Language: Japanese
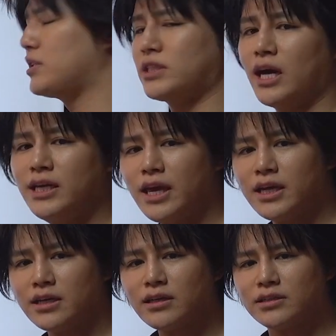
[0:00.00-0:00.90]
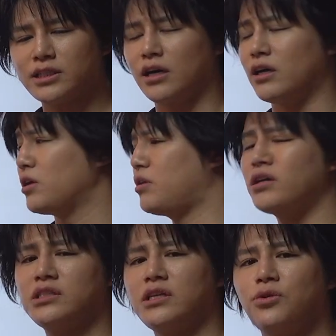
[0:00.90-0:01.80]
最大格差出
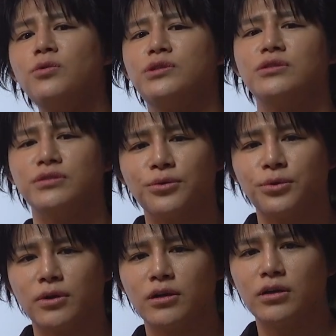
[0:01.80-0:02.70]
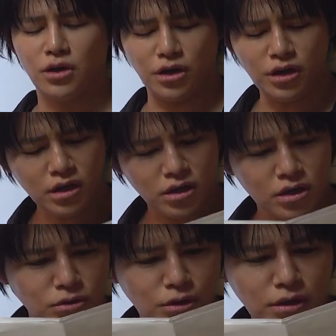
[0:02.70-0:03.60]
してどうすんのとか。え
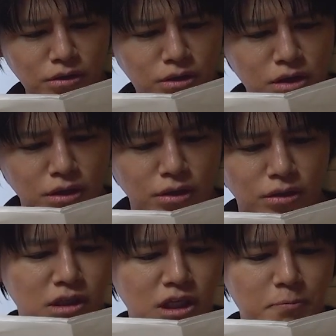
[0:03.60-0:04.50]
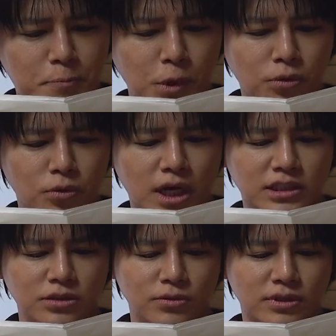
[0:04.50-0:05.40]
なんで、1票の価
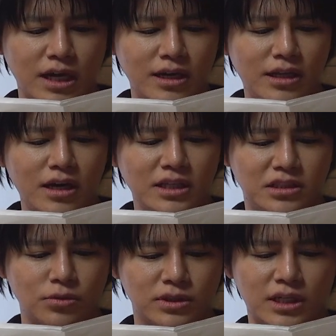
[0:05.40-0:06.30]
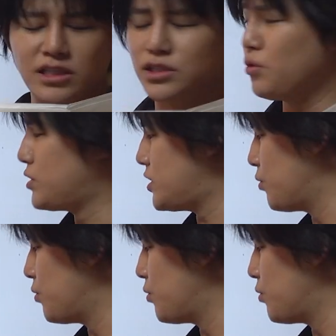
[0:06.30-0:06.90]
値の最大値と最小値